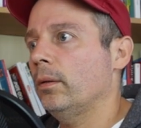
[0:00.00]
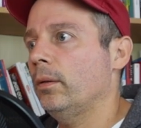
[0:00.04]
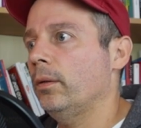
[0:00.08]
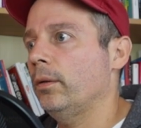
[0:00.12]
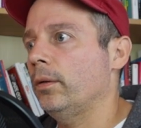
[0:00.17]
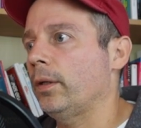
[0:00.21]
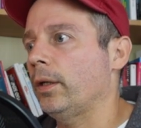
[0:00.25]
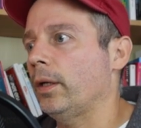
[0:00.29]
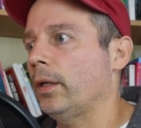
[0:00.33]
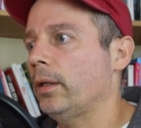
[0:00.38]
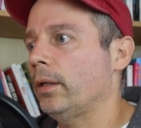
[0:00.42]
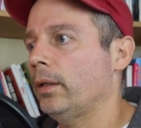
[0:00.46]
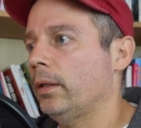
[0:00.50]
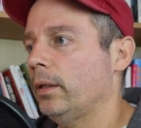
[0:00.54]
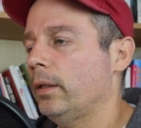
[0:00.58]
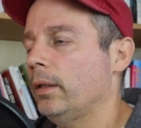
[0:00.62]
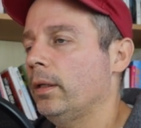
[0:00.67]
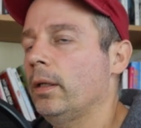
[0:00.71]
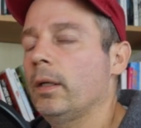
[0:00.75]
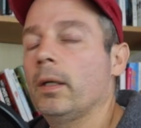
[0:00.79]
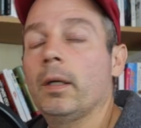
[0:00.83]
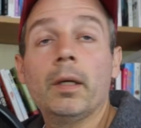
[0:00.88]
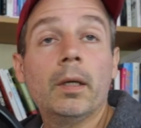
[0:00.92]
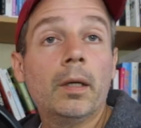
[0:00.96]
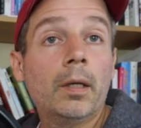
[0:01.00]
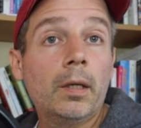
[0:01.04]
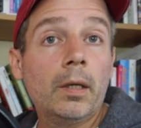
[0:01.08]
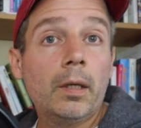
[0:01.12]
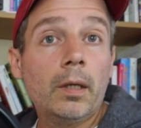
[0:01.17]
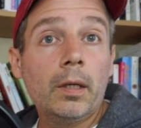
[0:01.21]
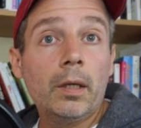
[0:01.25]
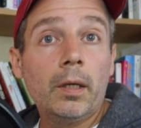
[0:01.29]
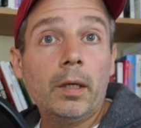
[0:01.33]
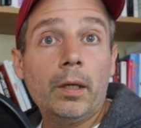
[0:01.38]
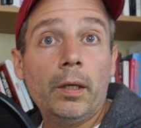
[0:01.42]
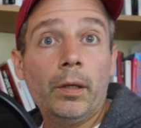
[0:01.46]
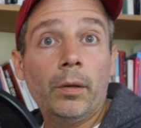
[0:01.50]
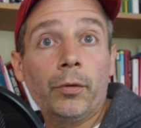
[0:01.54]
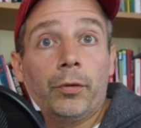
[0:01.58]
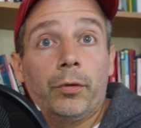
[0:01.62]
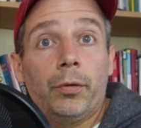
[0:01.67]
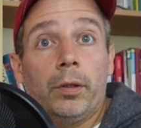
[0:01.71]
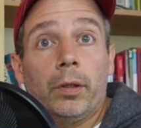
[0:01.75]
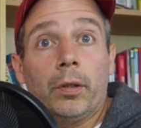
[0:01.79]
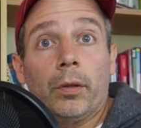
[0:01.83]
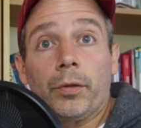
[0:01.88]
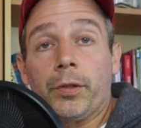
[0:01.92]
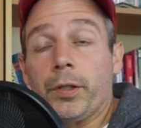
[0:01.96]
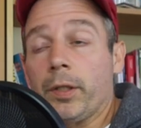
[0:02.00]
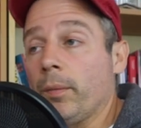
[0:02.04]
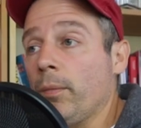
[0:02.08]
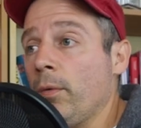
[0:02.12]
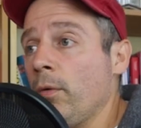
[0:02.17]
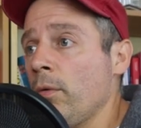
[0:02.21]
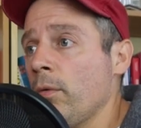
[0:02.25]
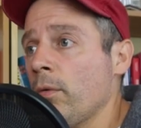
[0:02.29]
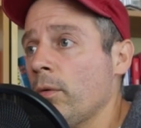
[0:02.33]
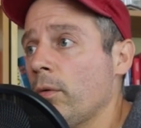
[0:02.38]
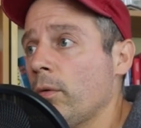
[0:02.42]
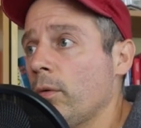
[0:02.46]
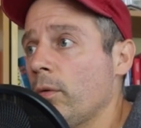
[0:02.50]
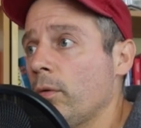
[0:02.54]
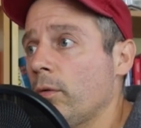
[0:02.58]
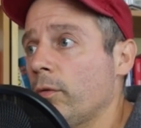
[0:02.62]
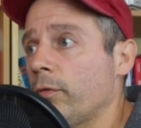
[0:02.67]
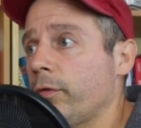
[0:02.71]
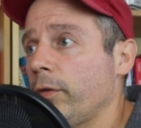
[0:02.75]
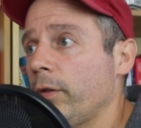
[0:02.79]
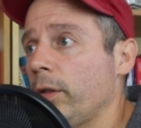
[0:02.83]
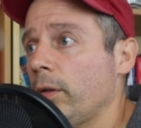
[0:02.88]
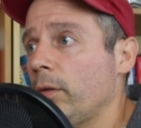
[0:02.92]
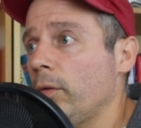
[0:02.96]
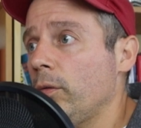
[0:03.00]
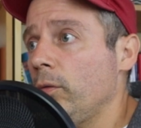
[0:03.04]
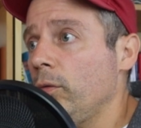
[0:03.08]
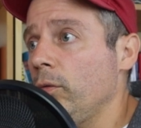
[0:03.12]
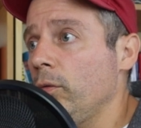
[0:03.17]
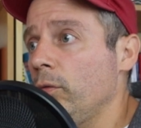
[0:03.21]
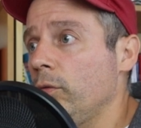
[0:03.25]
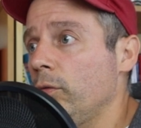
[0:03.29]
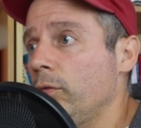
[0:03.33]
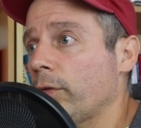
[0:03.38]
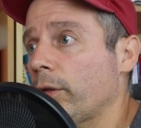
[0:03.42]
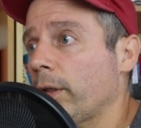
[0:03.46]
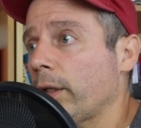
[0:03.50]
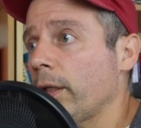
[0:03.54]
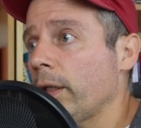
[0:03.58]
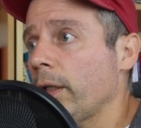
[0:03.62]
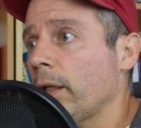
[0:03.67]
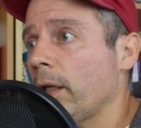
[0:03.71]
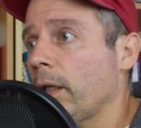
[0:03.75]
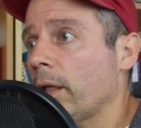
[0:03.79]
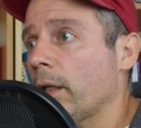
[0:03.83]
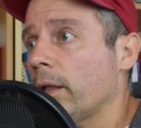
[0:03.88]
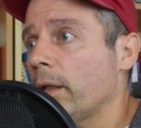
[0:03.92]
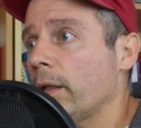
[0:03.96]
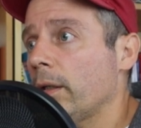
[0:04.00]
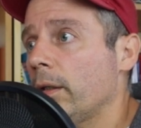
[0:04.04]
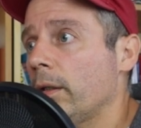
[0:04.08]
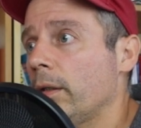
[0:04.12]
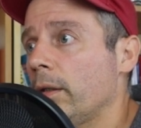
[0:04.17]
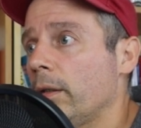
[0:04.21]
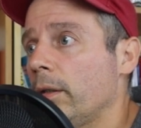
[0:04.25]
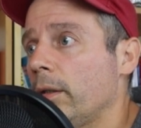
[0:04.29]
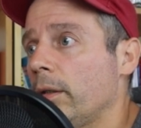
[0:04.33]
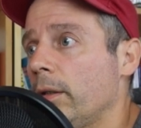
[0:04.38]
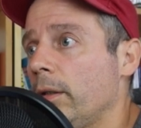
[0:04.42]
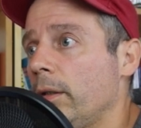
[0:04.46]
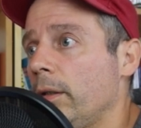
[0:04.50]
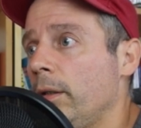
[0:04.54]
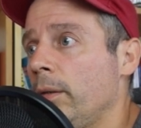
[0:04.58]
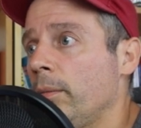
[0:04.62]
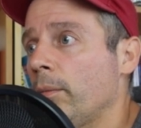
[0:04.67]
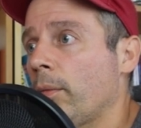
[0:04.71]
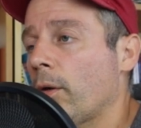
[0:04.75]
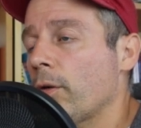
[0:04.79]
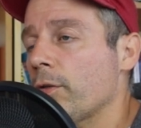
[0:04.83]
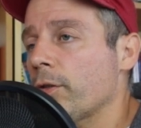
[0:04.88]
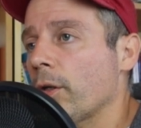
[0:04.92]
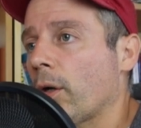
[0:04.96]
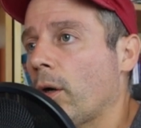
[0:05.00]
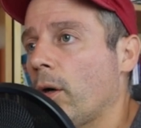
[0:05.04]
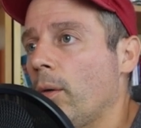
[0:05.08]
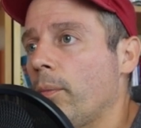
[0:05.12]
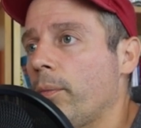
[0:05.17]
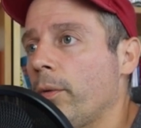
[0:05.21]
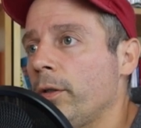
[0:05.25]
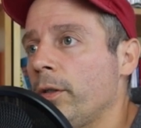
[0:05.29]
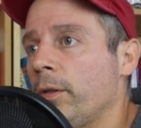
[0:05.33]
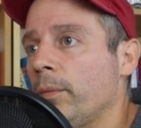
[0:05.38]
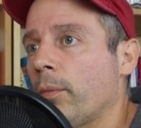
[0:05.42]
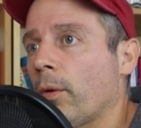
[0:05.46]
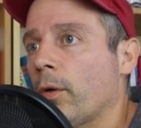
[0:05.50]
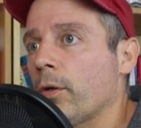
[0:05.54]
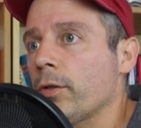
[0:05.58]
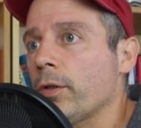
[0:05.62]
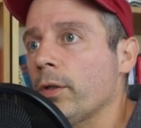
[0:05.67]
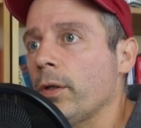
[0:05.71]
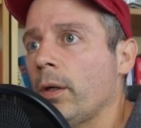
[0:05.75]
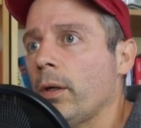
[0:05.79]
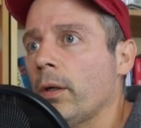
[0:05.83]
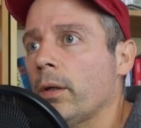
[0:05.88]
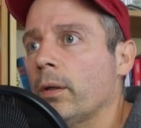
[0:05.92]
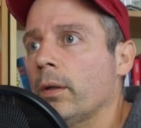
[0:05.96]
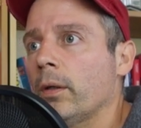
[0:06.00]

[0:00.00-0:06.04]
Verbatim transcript: Ok. Et ensuite, quand c'est bon, on fait ouvrir in browser, open in browser.